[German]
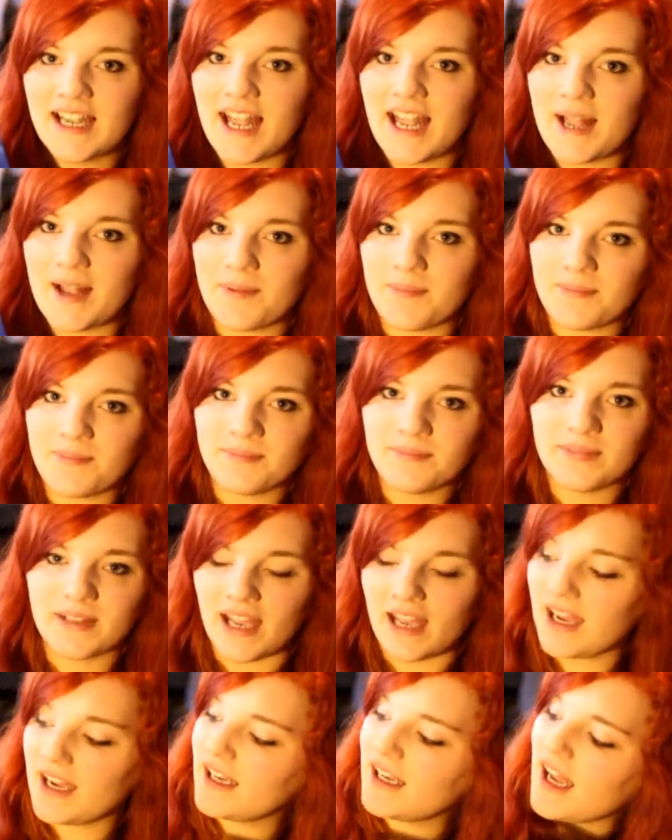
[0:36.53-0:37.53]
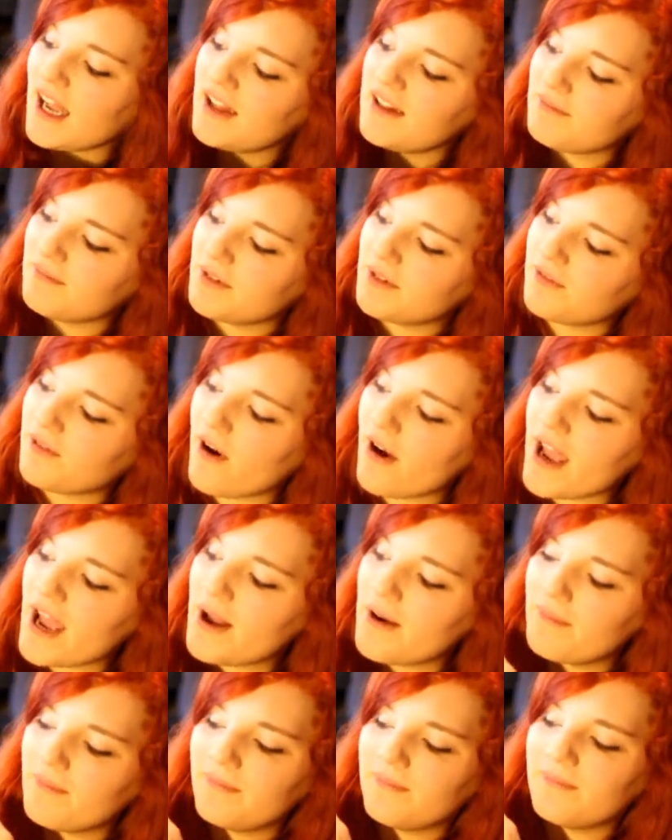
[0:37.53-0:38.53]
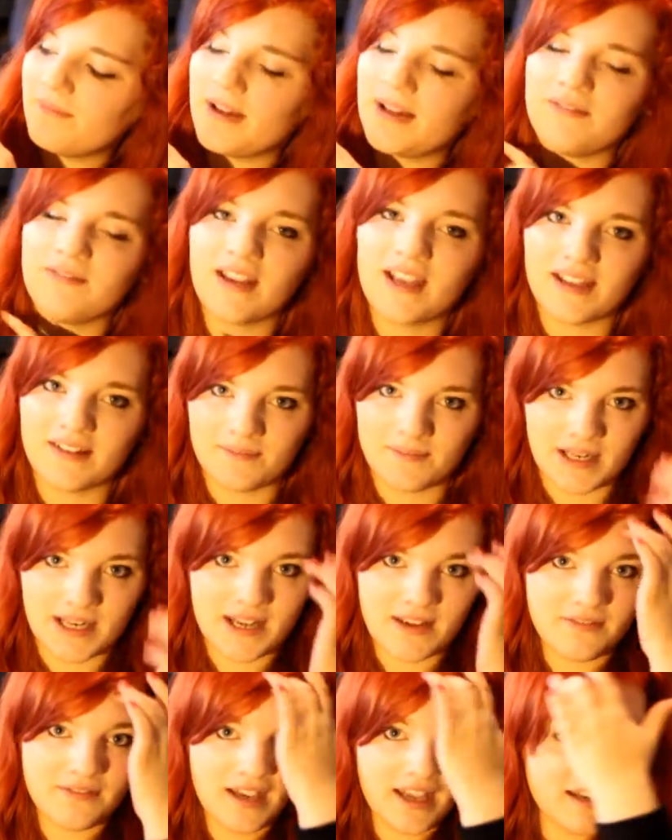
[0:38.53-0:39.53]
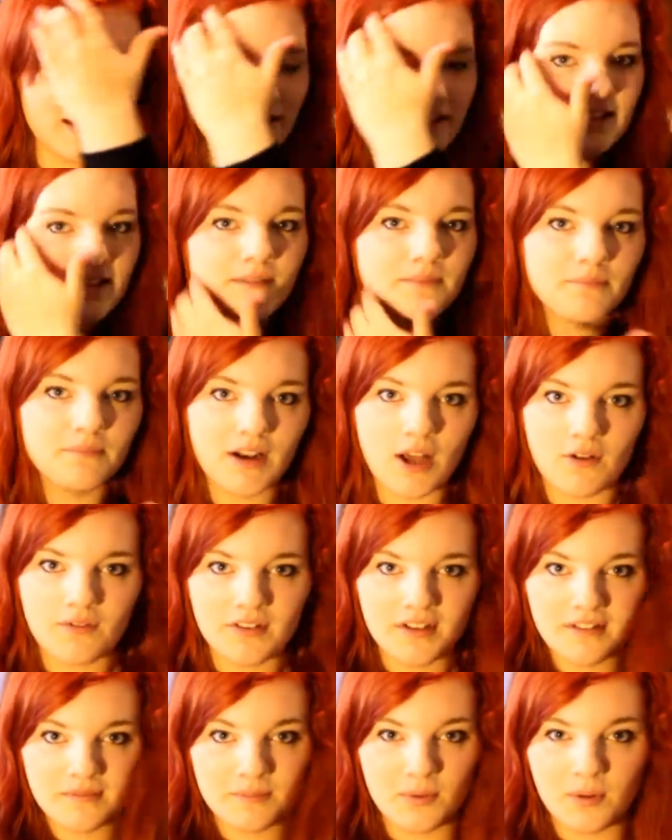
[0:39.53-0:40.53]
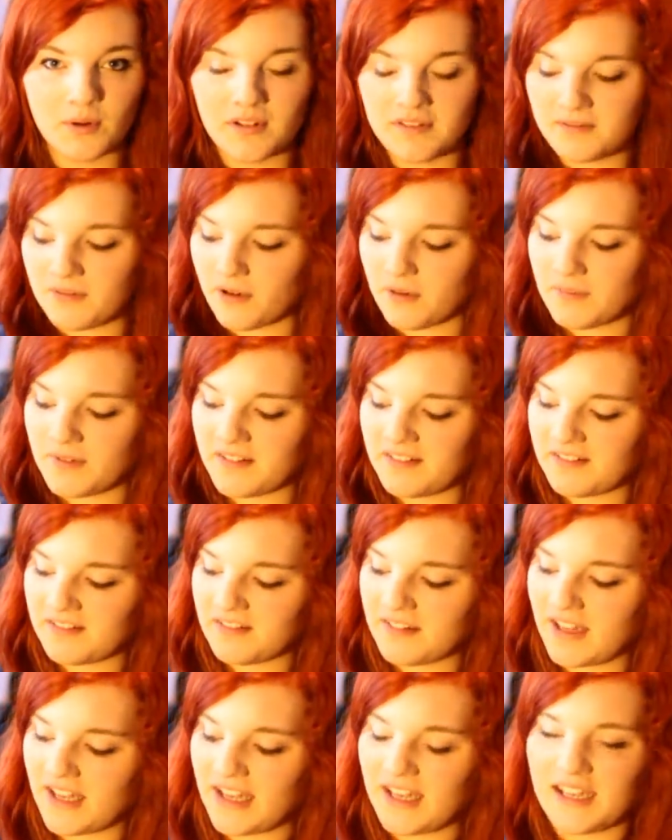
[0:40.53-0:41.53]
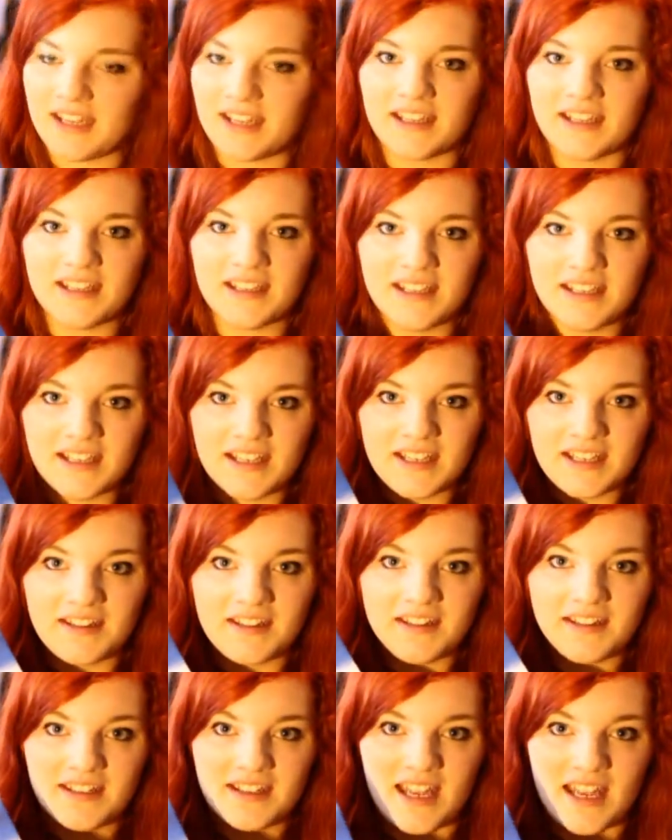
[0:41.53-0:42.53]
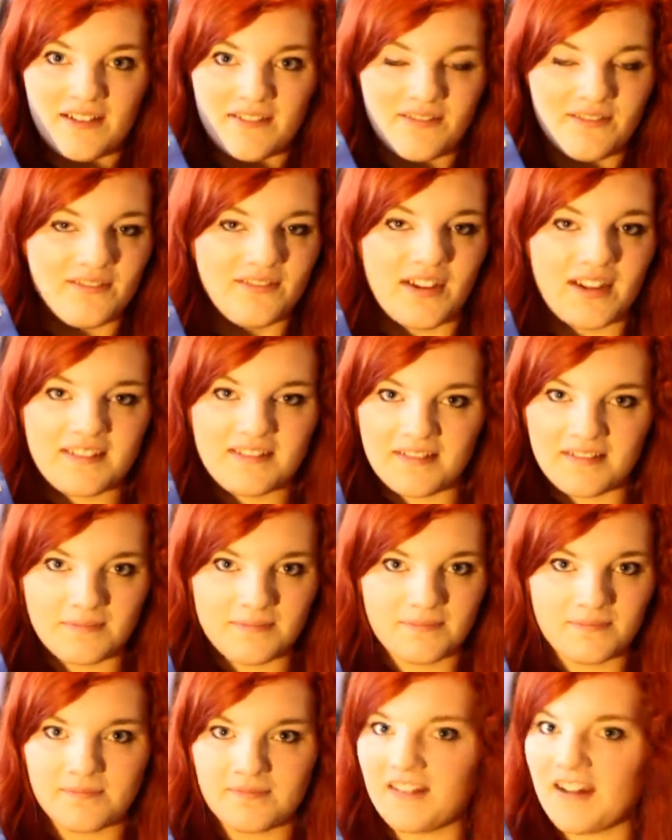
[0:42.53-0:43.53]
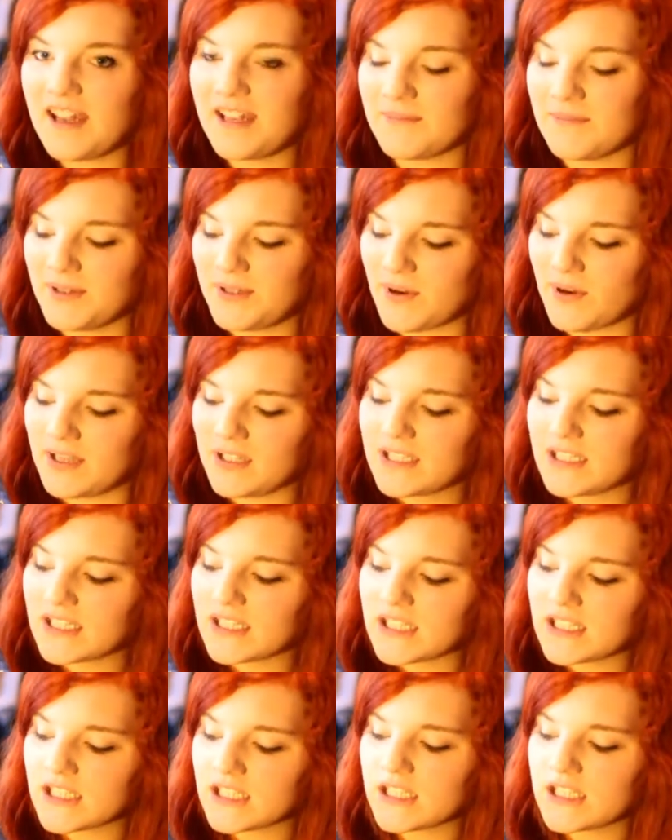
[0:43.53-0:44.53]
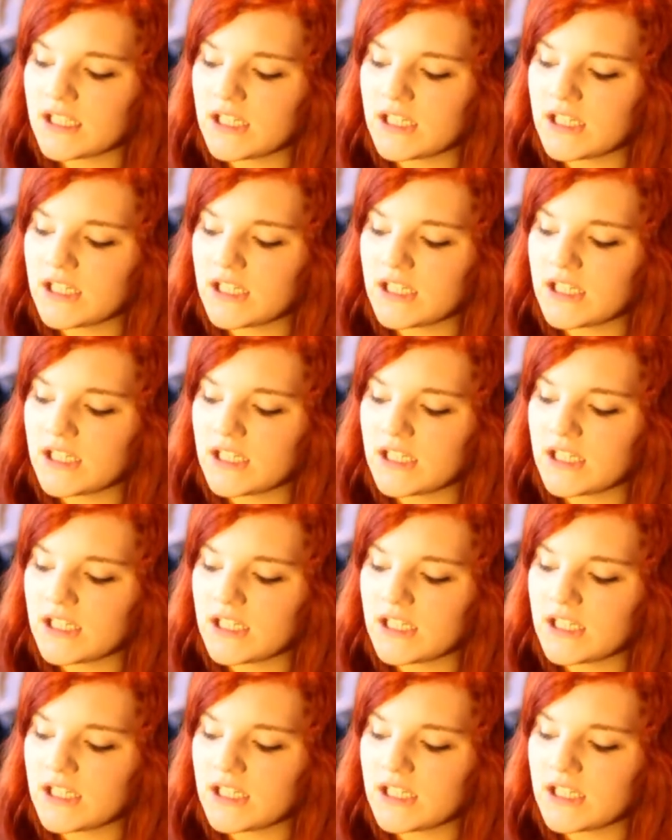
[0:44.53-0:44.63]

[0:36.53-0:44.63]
Ähm, ja, ein Kreis mit Feuer. Man, man erfährt im Laufe des Buches, worum es, äh, ja, was das Zeichen bedeutet.